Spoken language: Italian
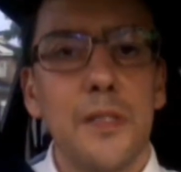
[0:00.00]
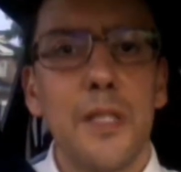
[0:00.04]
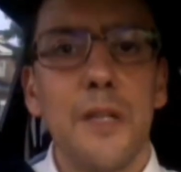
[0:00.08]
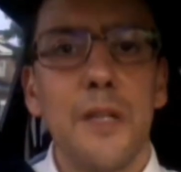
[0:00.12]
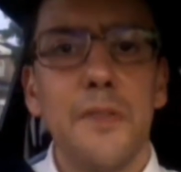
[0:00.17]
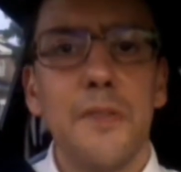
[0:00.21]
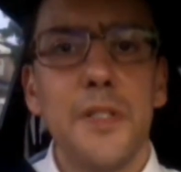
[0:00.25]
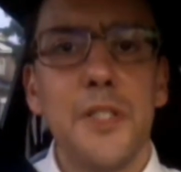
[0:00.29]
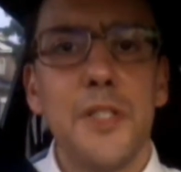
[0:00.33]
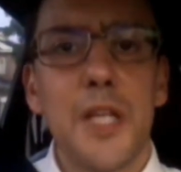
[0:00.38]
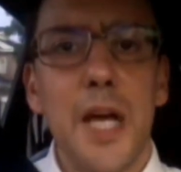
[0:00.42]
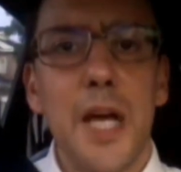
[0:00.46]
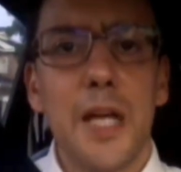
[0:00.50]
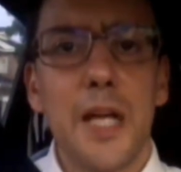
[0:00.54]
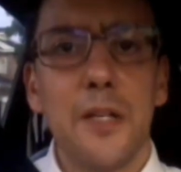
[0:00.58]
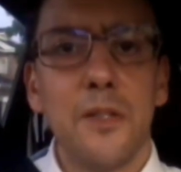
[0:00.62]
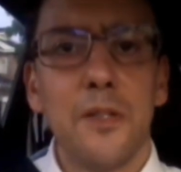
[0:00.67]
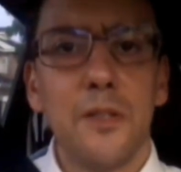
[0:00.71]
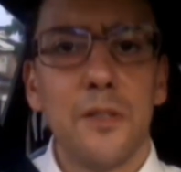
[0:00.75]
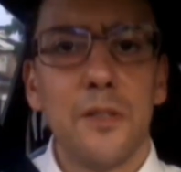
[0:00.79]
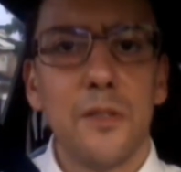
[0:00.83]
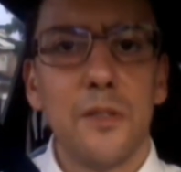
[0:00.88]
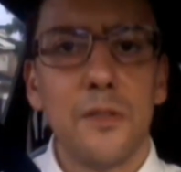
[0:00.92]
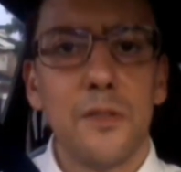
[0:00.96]

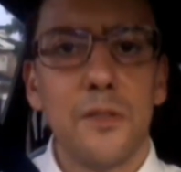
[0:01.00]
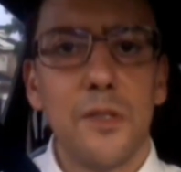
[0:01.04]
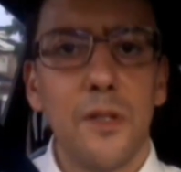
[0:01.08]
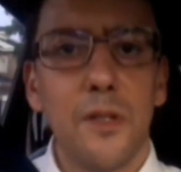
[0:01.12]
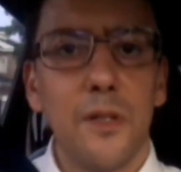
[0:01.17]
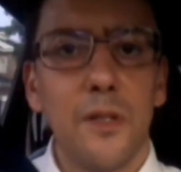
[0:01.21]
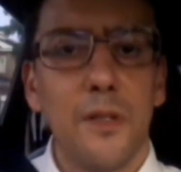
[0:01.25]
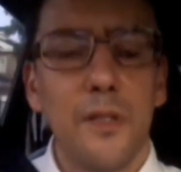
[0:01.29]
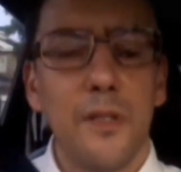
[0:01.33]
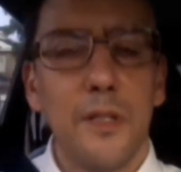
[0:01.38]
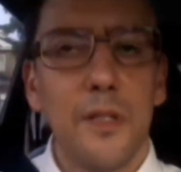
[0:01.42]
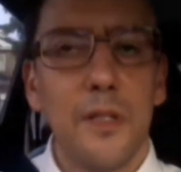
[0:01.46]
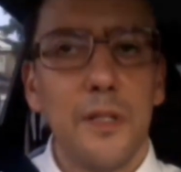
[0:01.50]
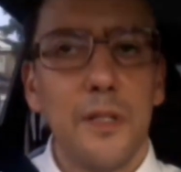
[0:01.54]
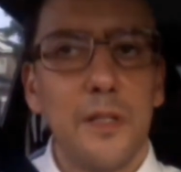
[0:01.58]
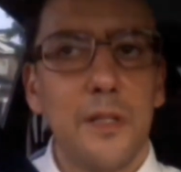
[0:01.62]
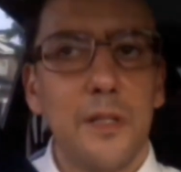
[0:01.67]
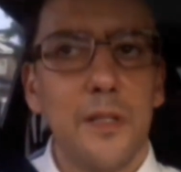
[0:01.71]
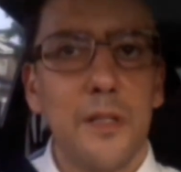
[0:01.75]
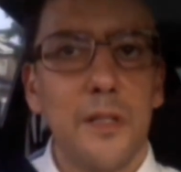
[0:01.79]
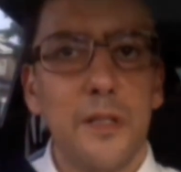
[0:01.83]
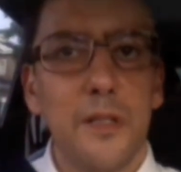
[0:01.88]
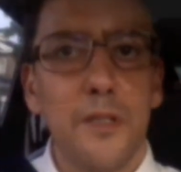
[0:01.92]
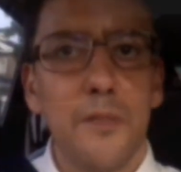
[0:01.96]
Trevigiano, non so,
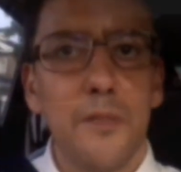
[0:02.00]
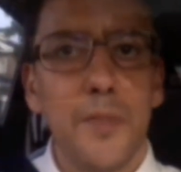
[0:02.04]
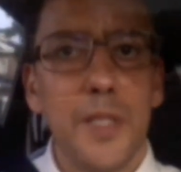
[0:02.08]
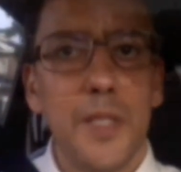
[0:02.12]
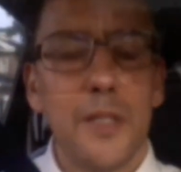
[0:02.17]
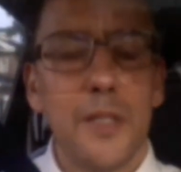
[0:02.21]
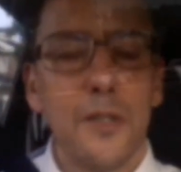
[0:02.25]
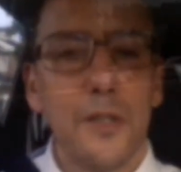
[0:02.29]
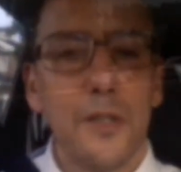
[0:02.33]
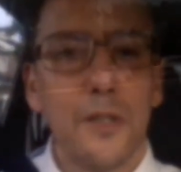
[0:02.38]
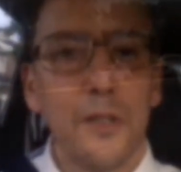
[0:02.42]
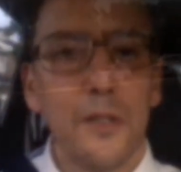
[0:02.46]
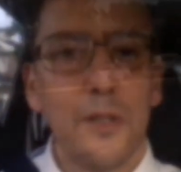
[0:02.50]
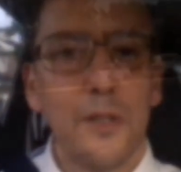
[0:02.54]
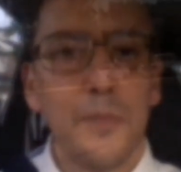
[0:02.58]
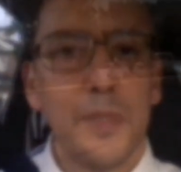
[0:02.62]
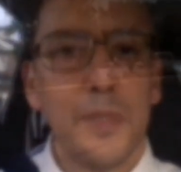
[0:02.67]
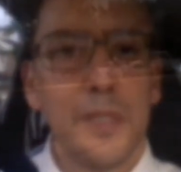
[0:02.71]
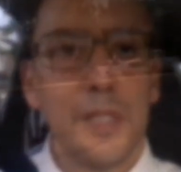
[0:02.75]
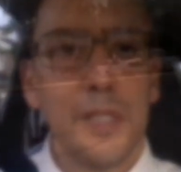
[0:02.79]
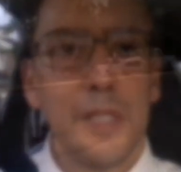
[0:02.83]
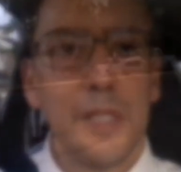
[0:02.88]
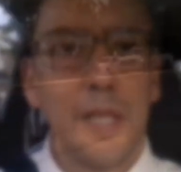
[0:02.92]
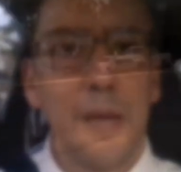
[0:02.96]
eh, non mi ricordo
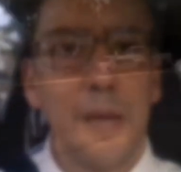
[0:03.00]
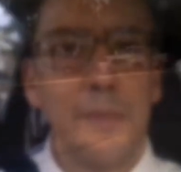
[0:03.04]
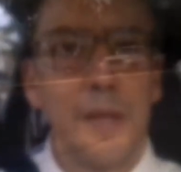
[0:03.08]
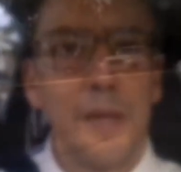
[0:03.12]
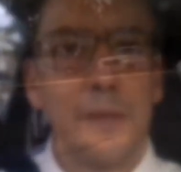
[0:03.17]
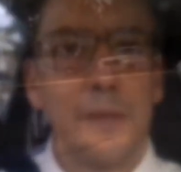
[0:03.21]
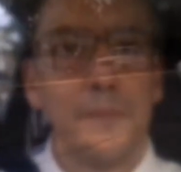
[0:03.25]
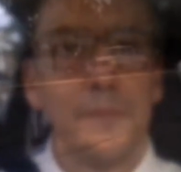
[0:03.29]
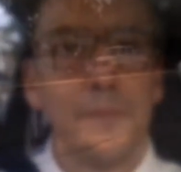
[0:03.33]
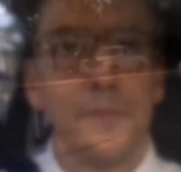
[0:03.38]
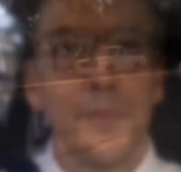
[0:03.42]
come si chiama.